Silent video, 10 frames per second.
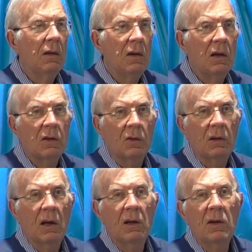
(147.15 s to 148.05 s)

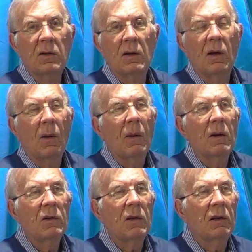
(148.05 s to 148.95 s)
1715,
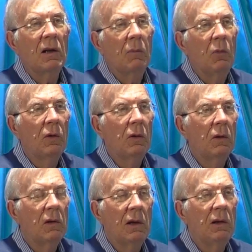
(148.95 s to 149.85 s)
c'était la
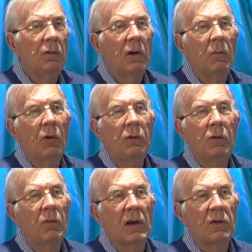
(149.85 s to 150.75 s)
mort, l'année de la mort du
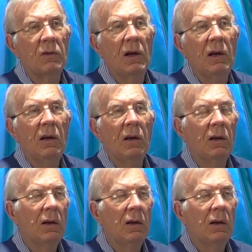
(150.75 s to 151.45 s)
roi Soleil,